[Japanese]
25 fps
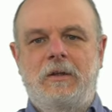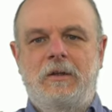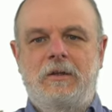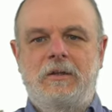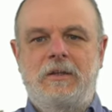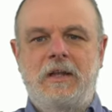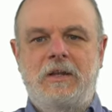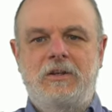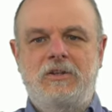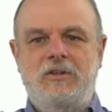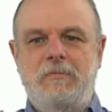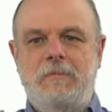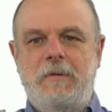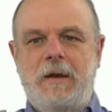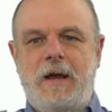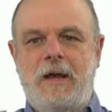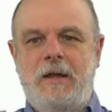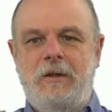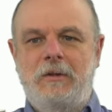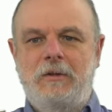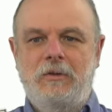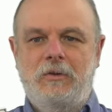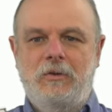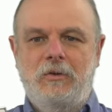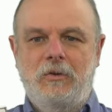電磁
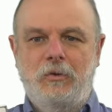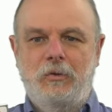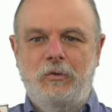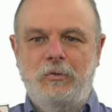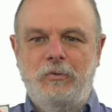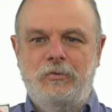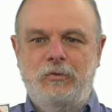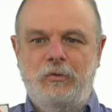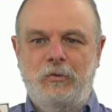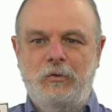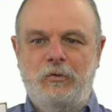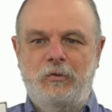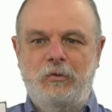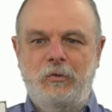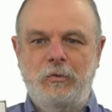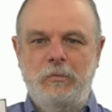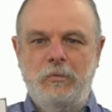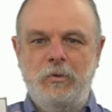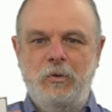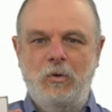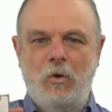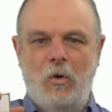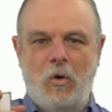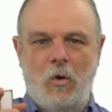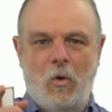場の進
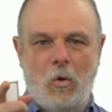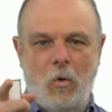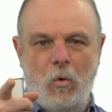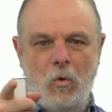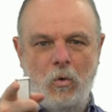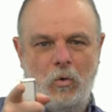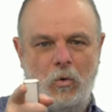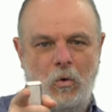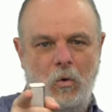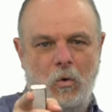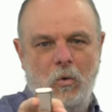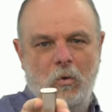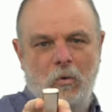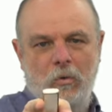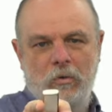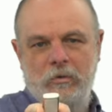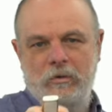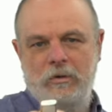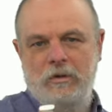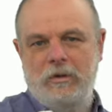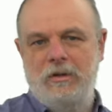む方向